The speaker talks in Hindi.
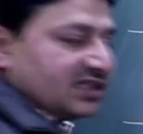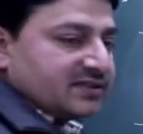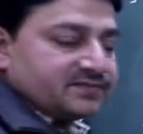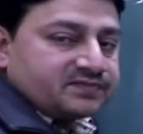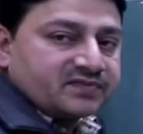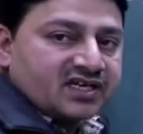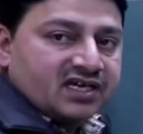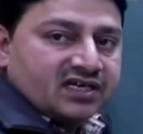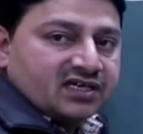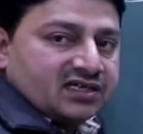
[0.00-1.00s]
हैं
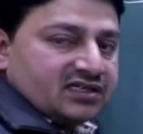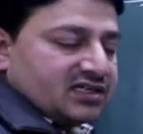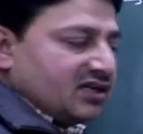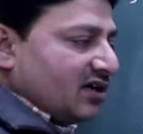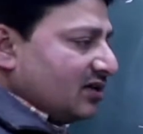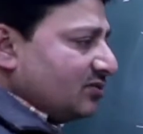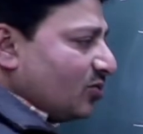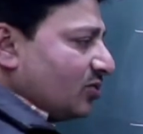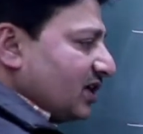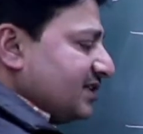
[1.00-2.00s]
गन
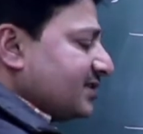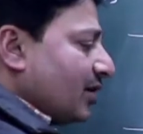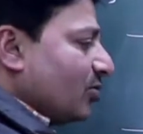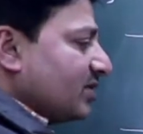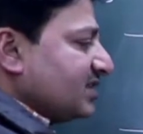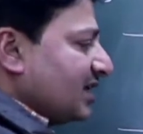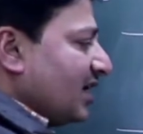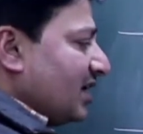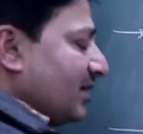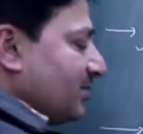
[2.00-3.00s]
कॉटन इसका ओरिजिनल
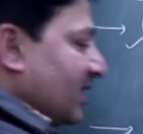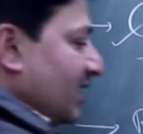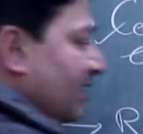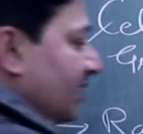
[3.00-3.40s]
नेम है